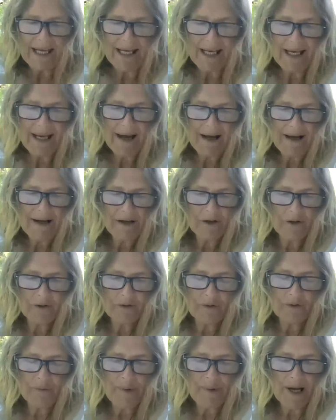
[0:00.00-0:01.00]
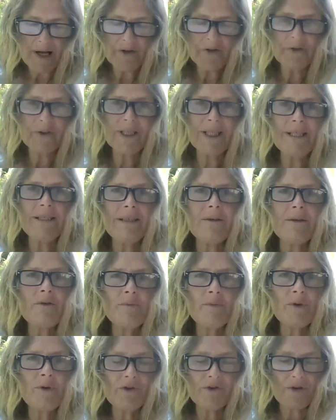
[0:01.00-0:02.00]
Et là, quand on parle de quitter le
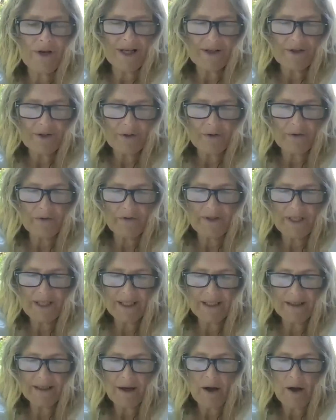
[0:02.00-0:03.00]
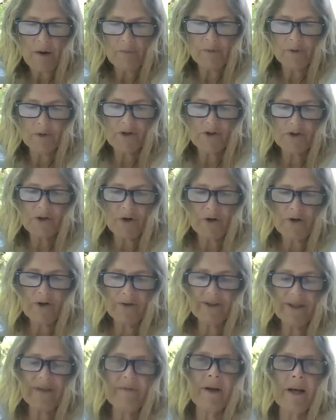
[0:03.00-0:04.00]
mode de la survie pour
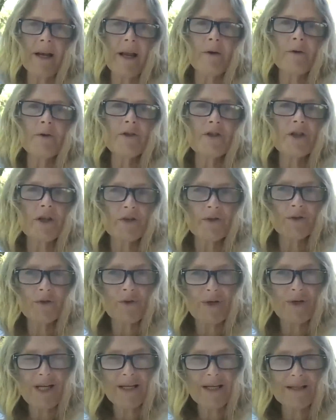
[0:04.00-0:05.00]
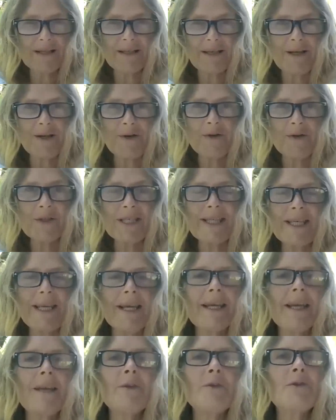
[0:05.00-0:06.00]
s'orienter vers la recherche de l'excellence, il y
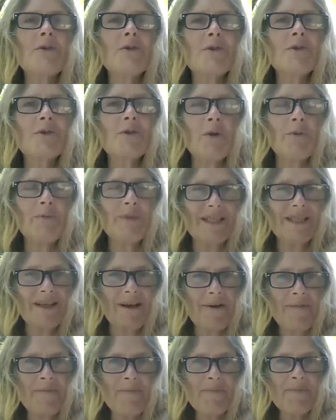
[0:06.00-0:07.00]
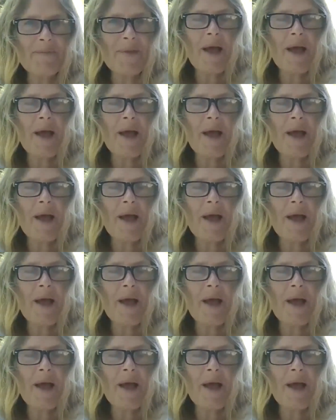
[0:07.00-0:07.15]
a quelque chose comme ça,